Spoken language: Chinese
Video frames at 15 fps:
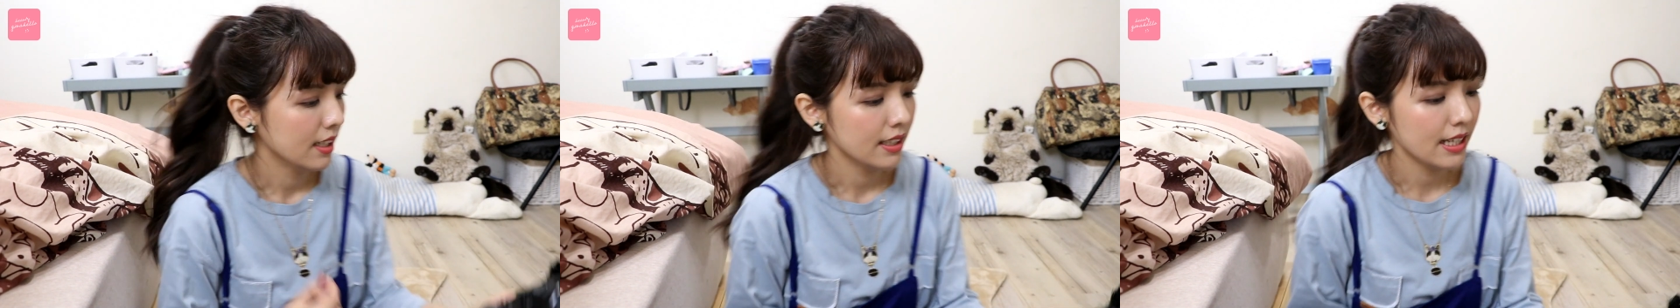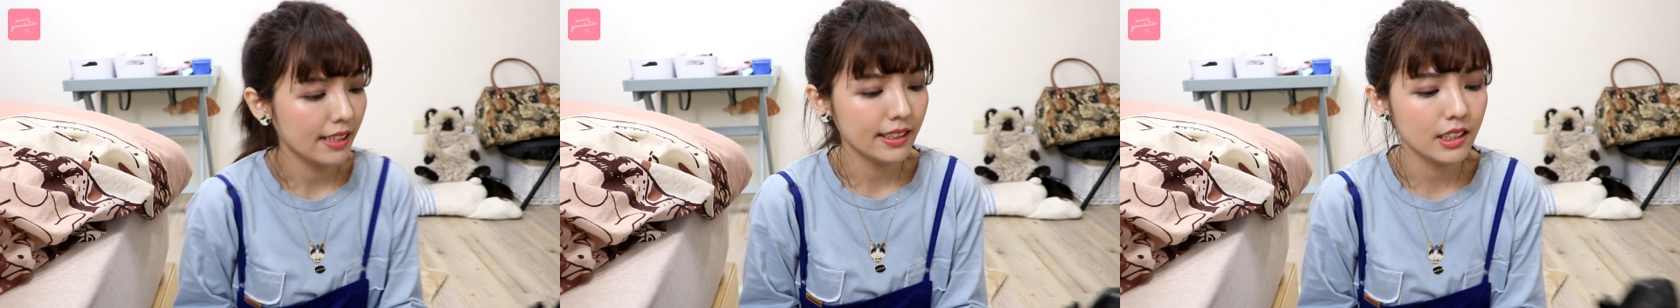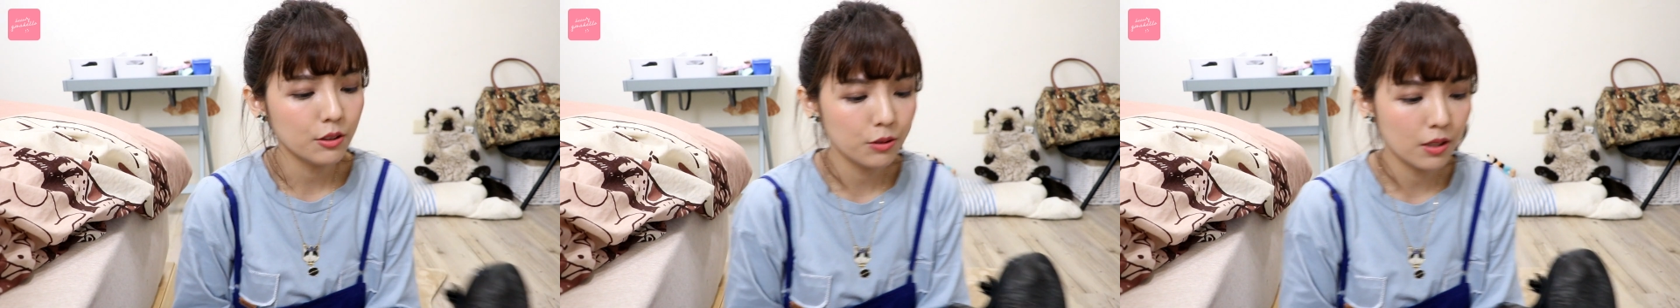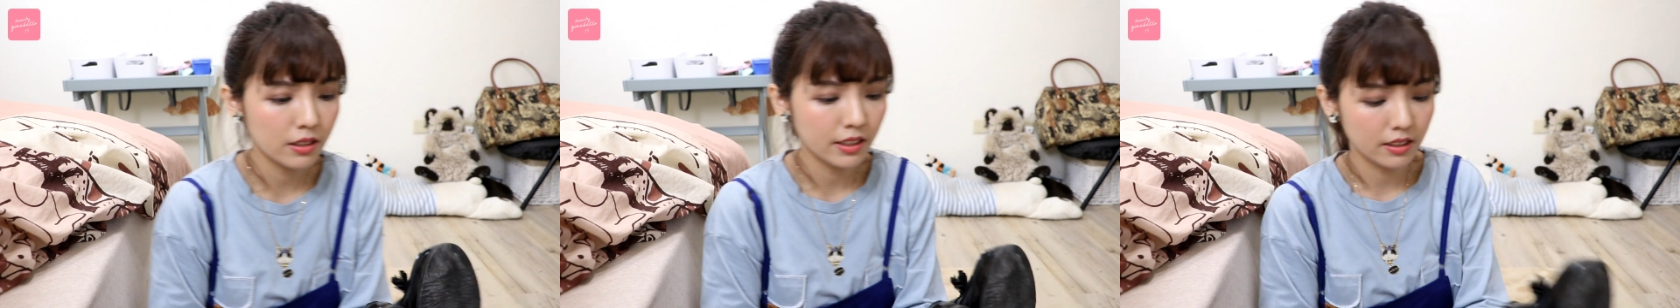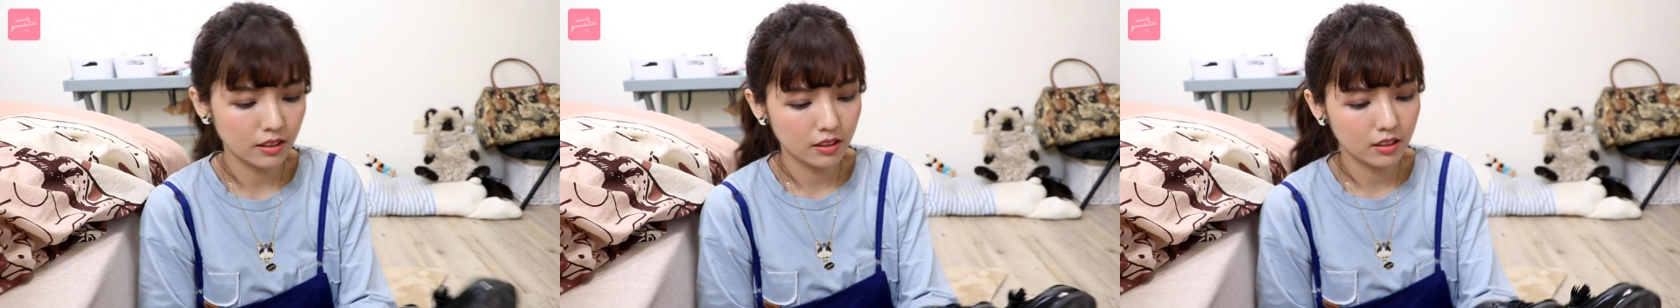那第二双
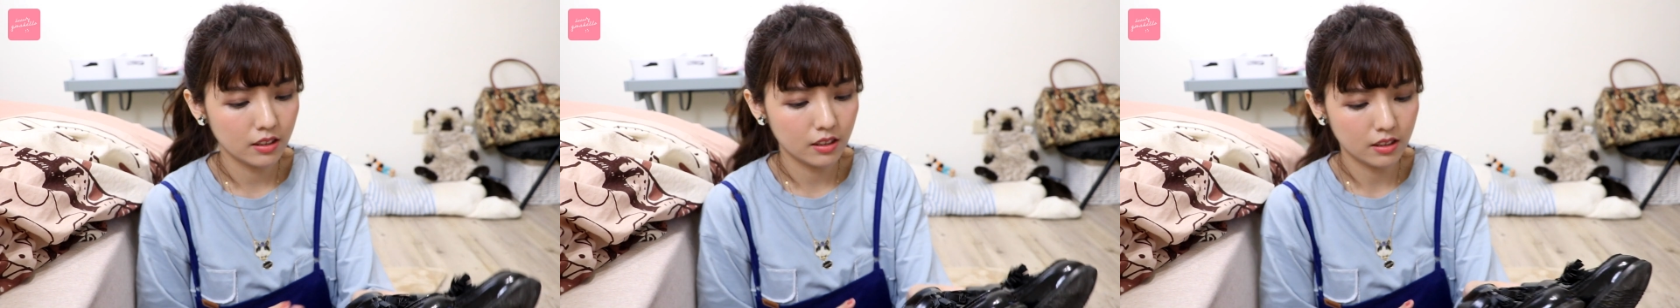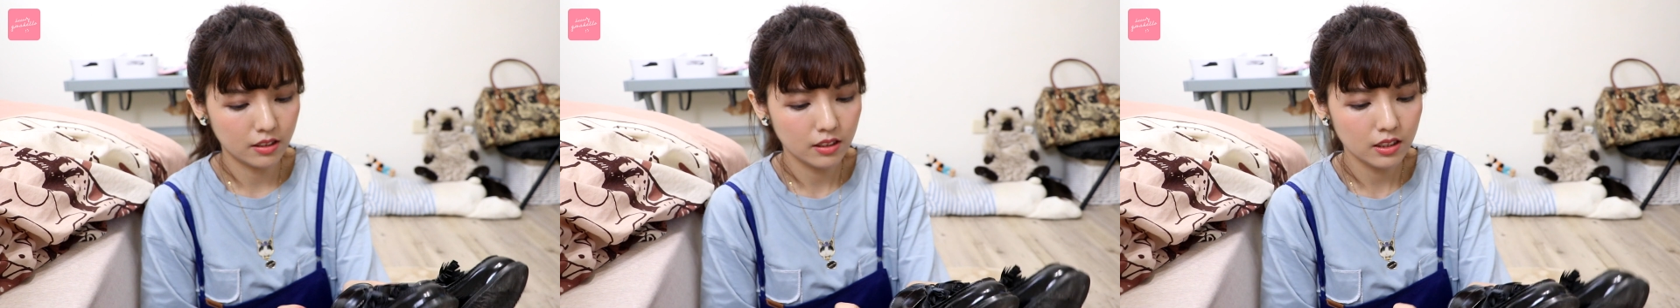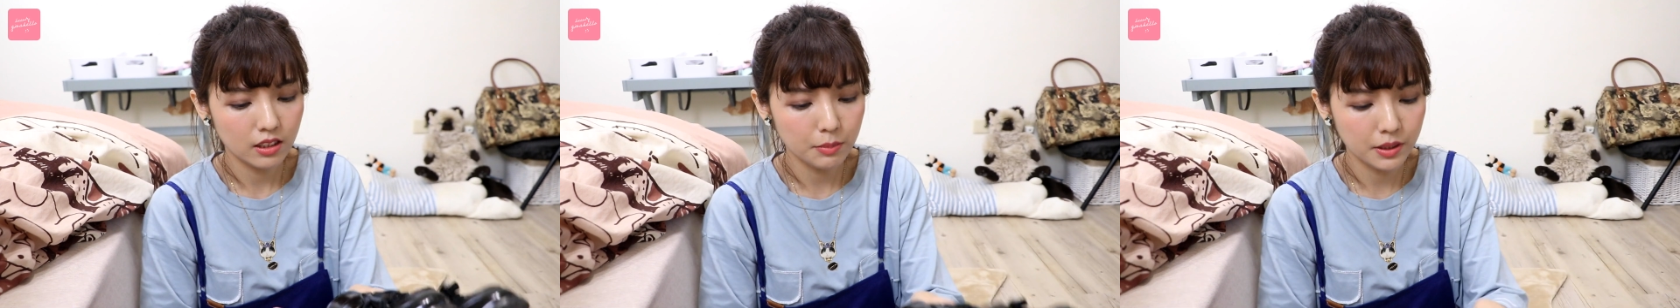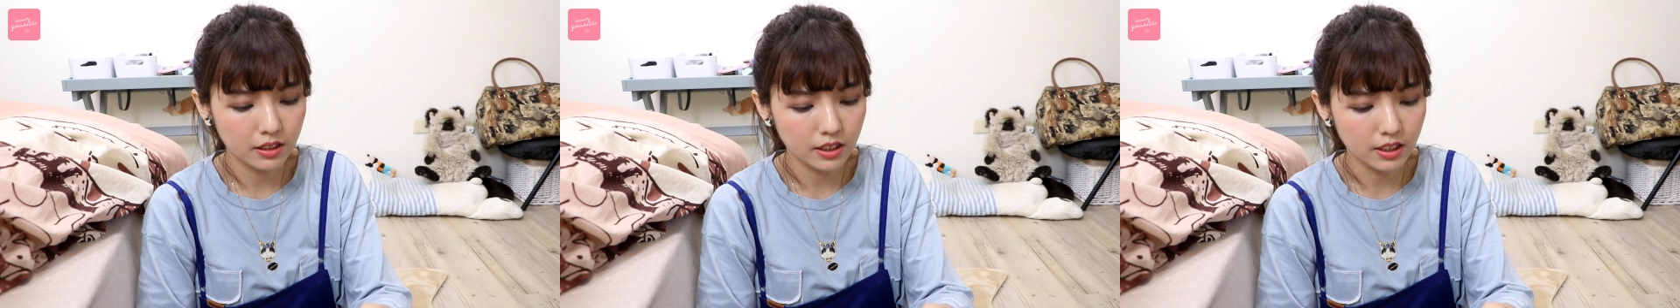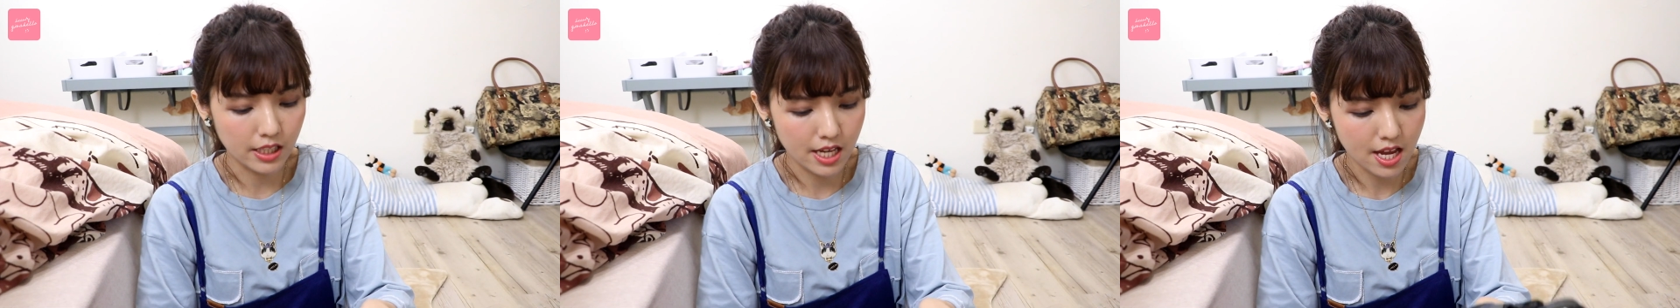鞋子是这个漆皮
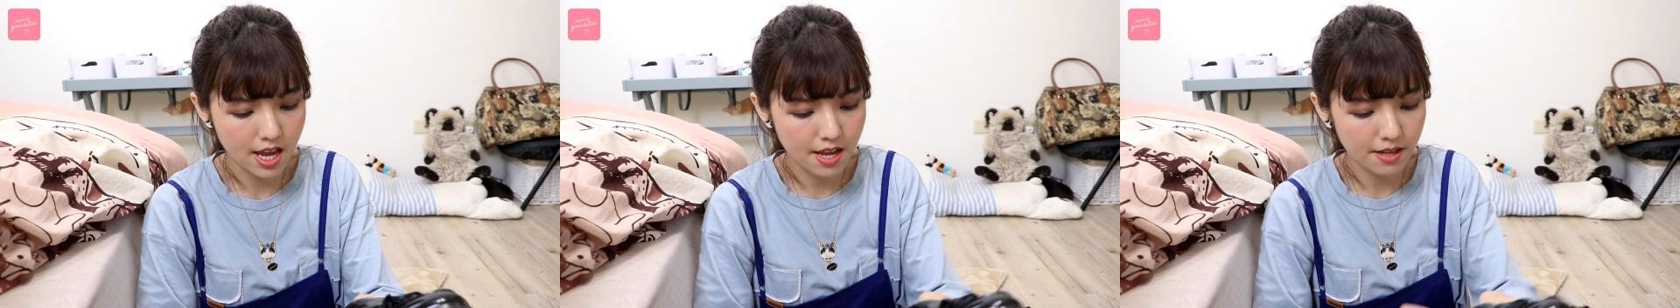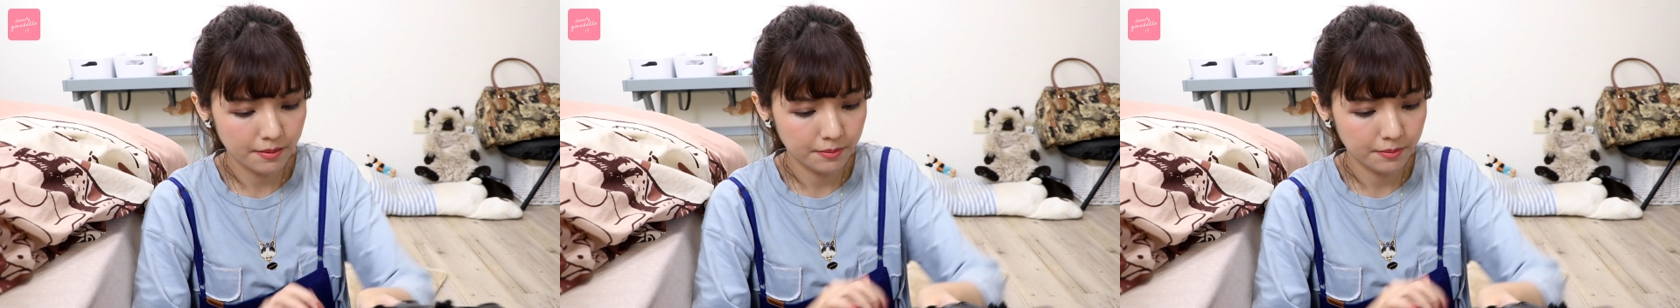鞋。